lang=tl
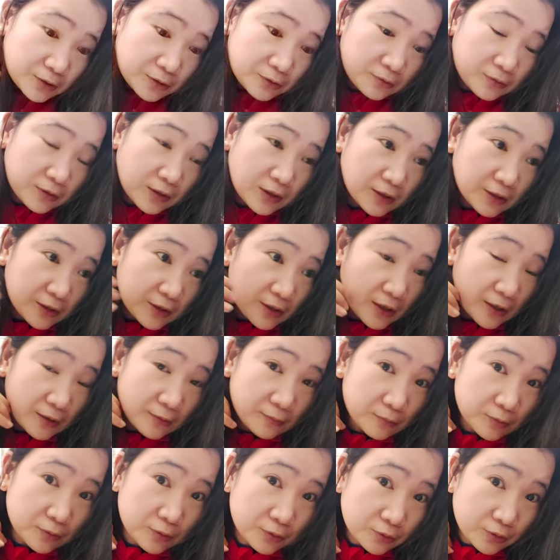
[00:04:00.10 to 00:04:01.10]
lang yung
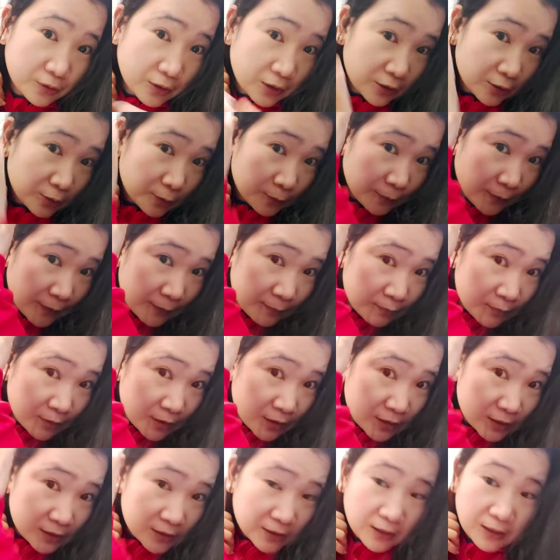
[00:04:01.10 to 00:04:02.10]
lagyan mo. 3 to 5
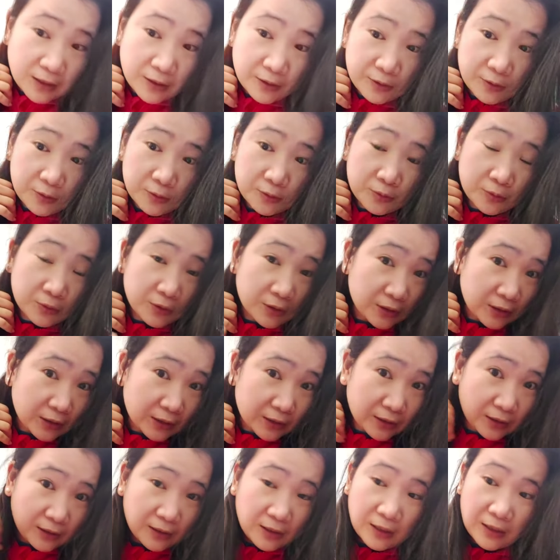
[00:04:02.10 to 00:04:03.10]
minutes lang yung
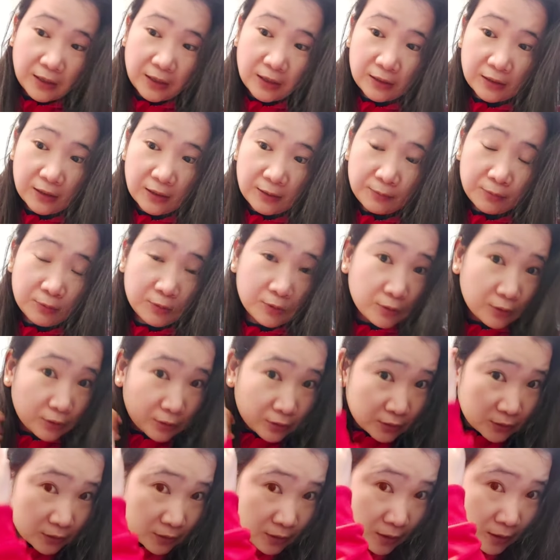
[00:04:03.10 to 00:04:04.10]
itatagal.
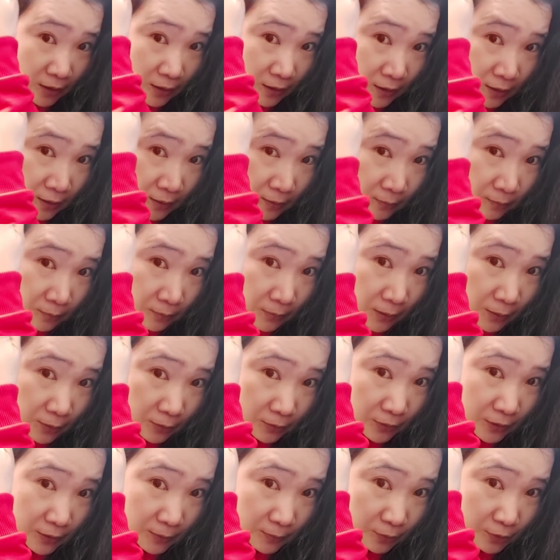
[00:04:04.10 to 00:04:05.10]
Tapos,
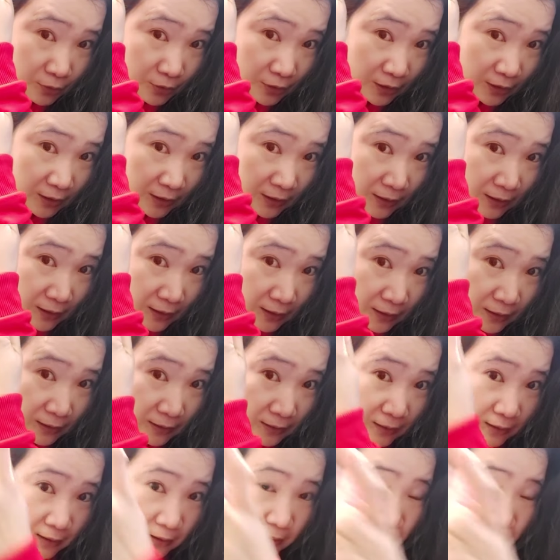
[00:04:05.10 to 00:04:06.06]
balutin mo siya ng